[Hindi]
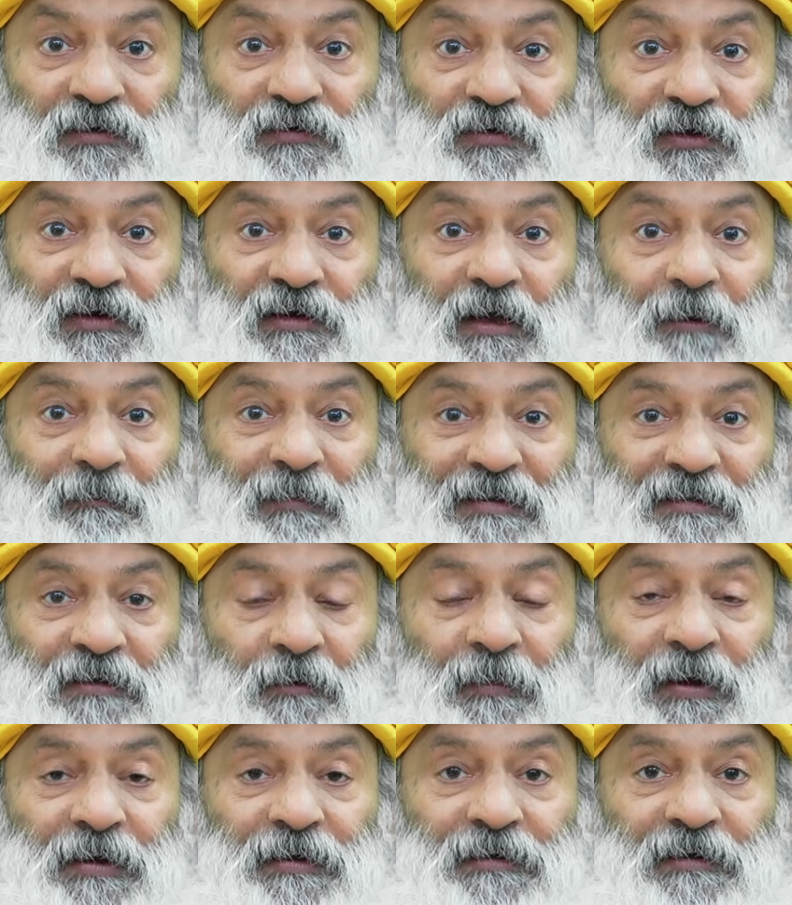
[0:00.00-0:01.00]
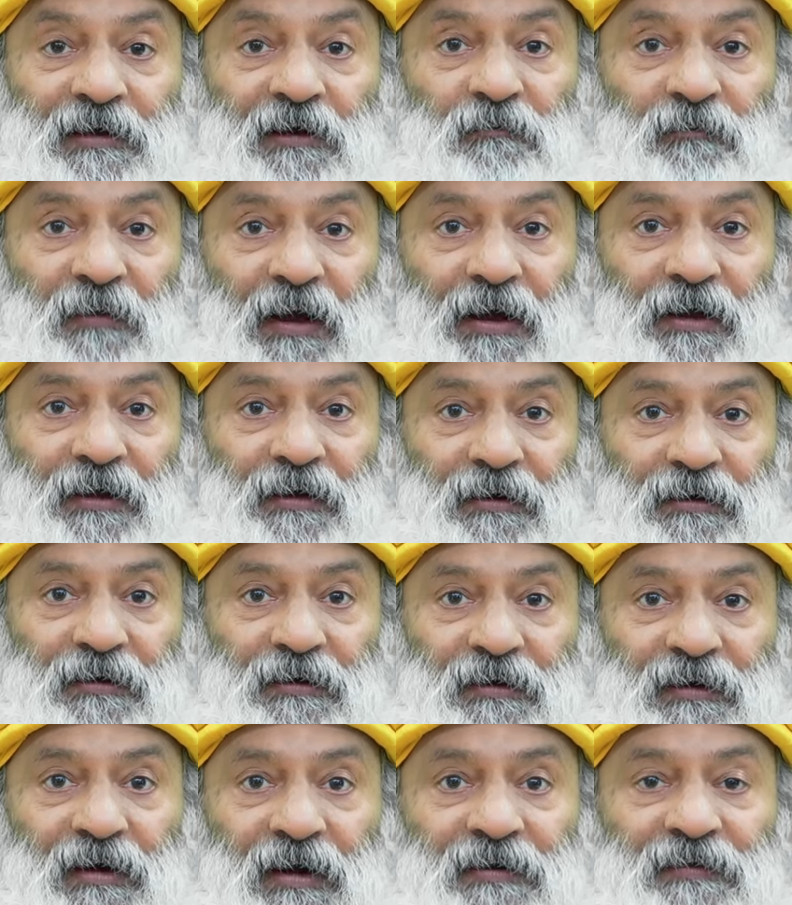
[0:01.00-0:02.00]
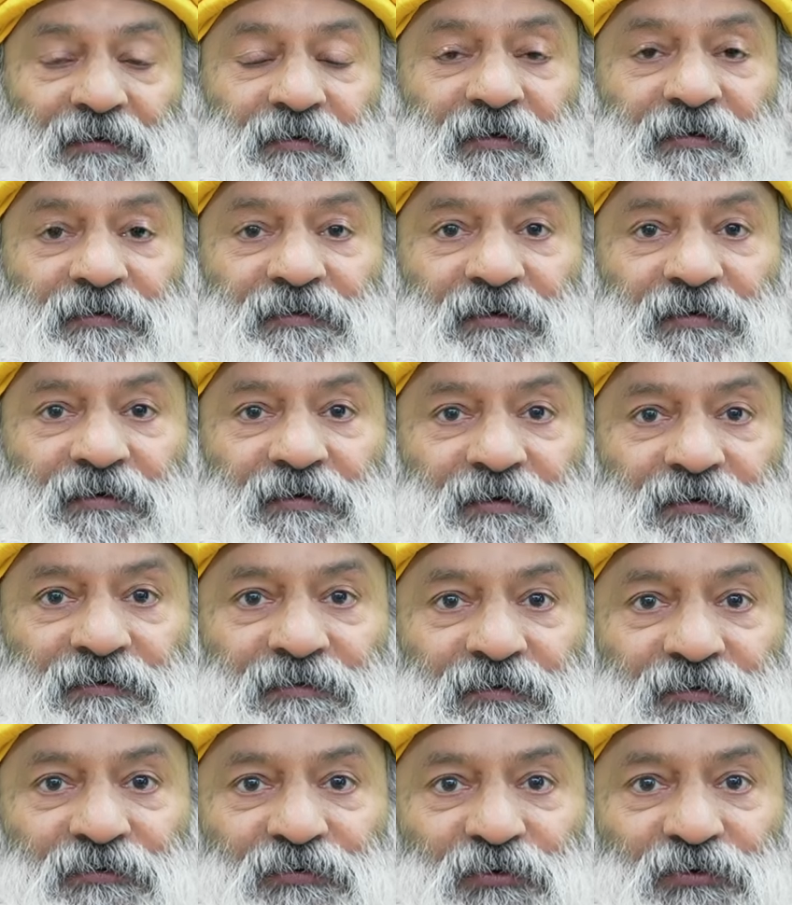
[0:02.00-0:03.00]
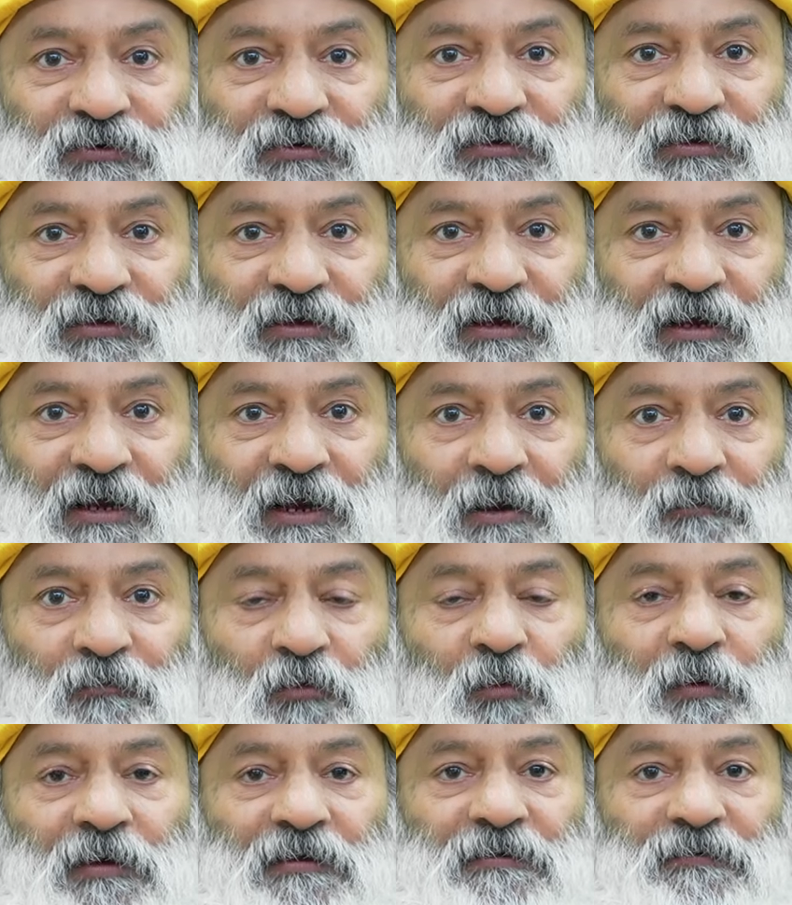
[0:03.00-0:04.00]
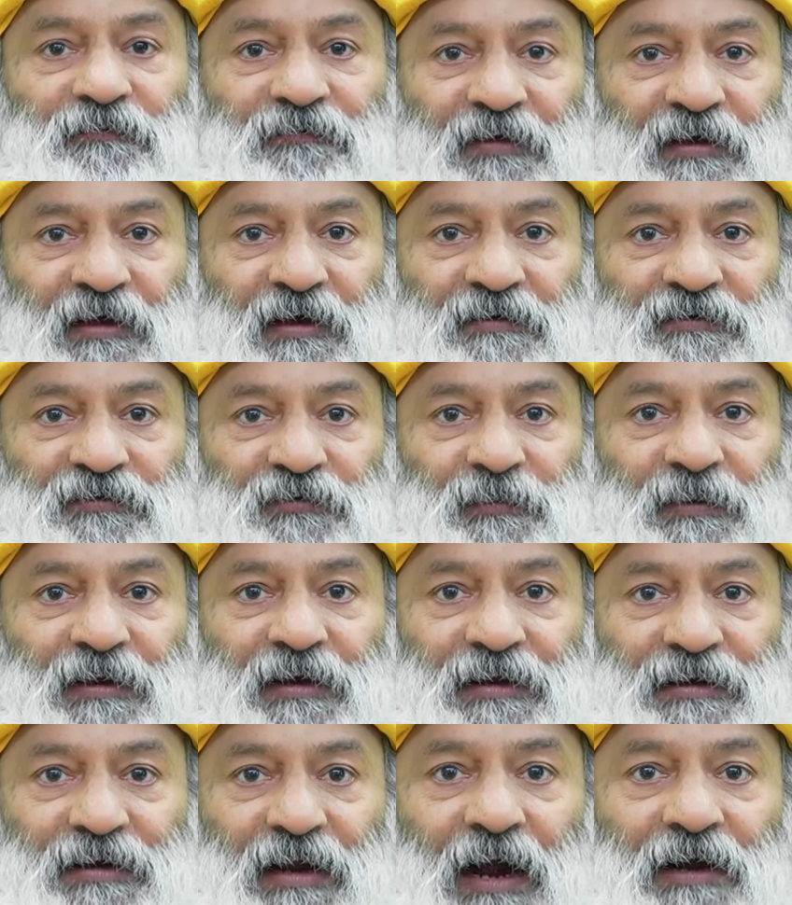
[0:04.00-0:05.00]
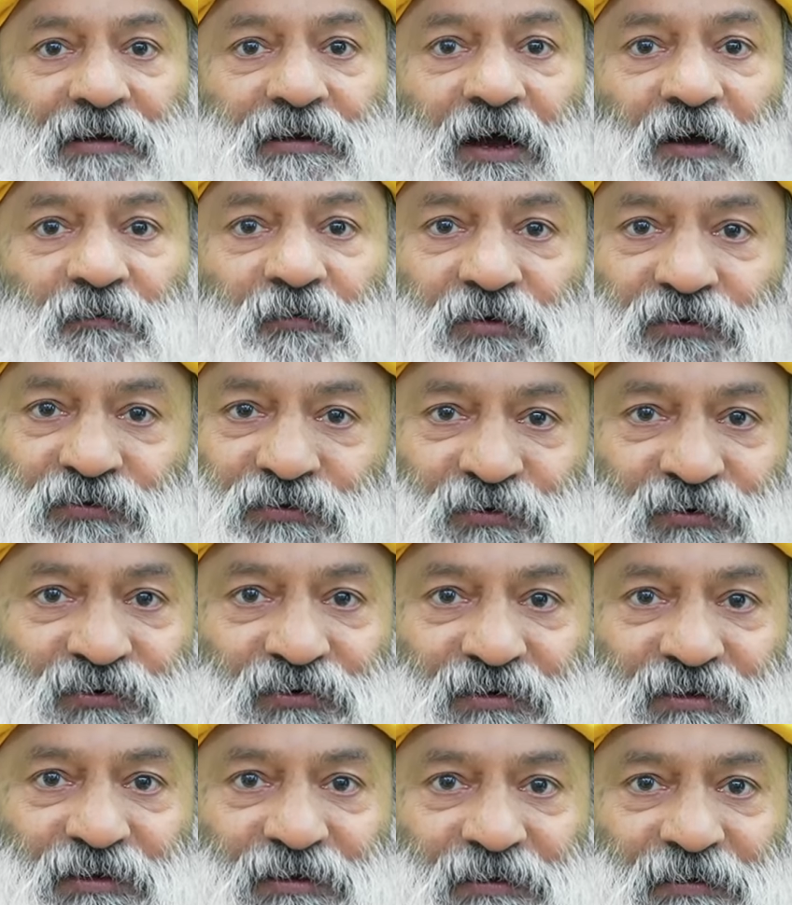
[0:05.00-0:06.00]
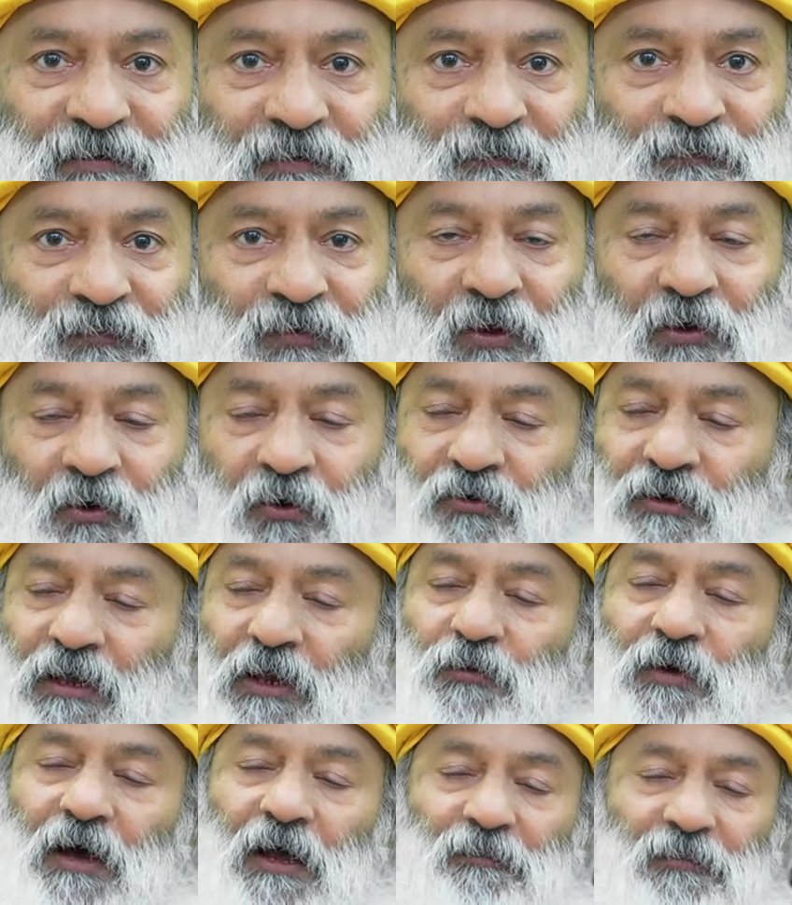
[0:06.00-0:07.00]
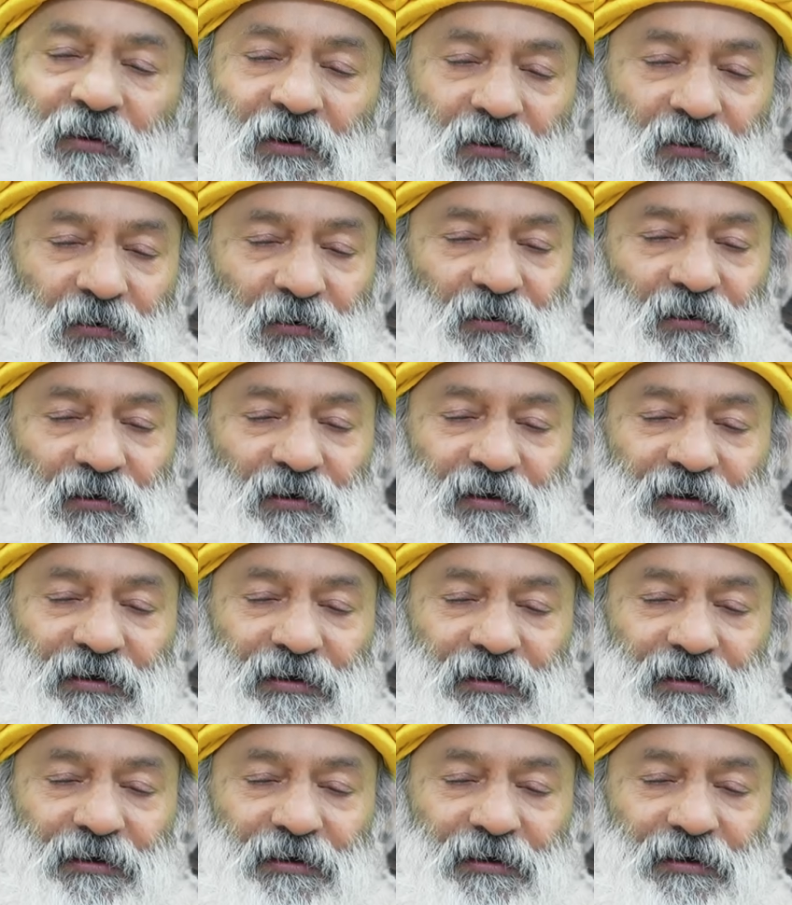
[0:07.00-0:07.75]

जिनका मैथमेटिकल माइंड है गणित की दृष्टि से सोचते हैं वो बस फिगर्स में डाटा में सोचते हैं और कई बार बिल्कुल